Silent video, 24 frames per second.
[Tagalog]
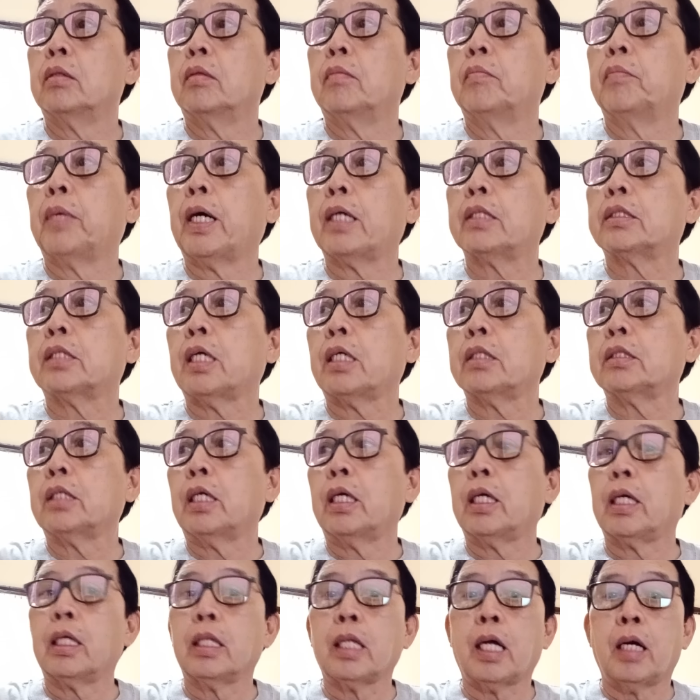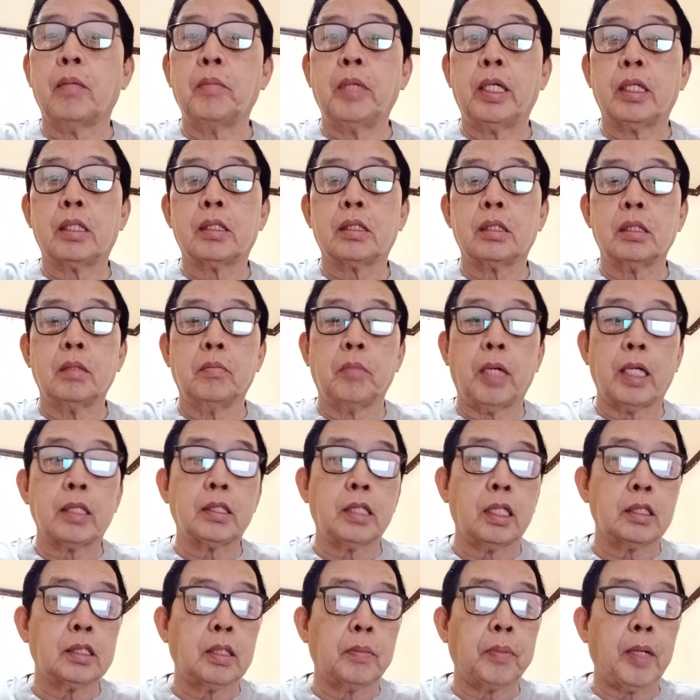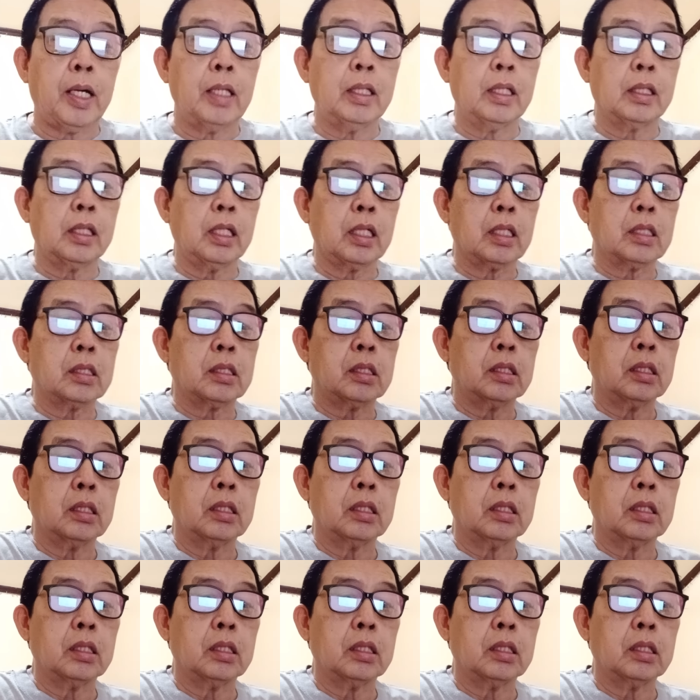baksak sa economics, baksak sa politics.